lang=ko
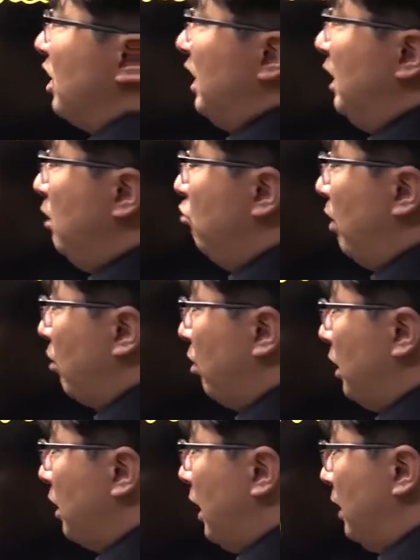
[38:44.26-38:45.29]
2를 구할
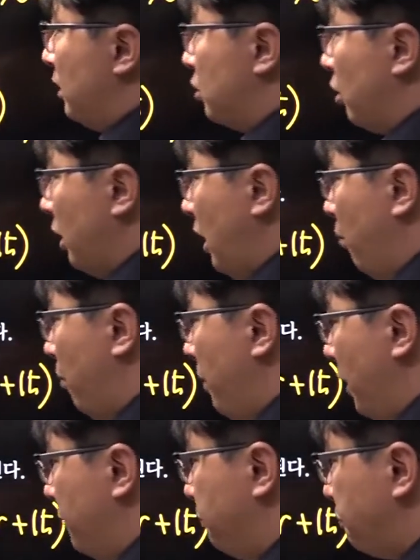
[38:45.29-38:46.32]
거니까 전개해
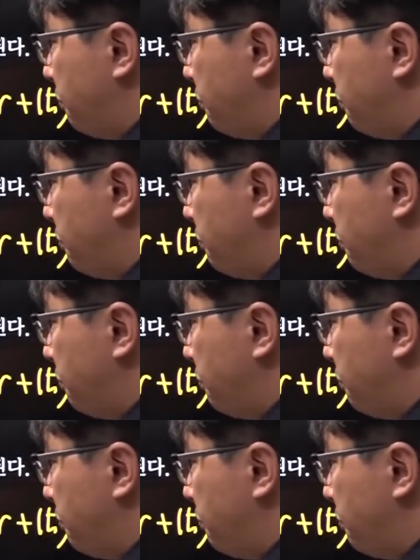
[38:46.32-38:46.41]
보면